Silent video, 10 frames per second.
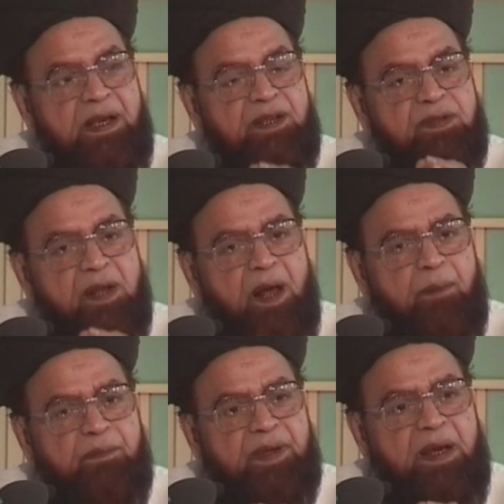
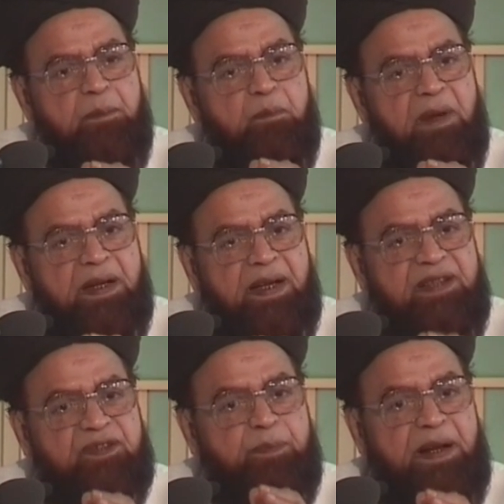इस्लाम के
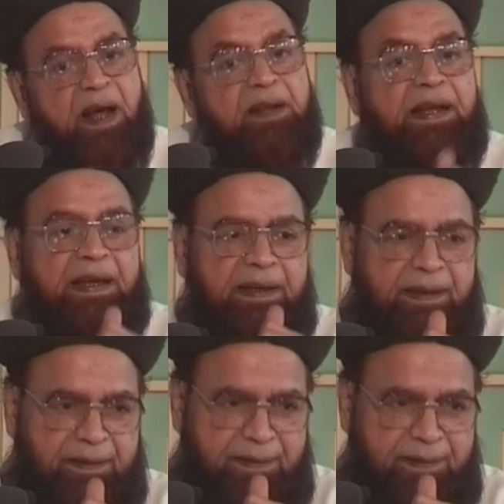मरकज़ बनाने हैं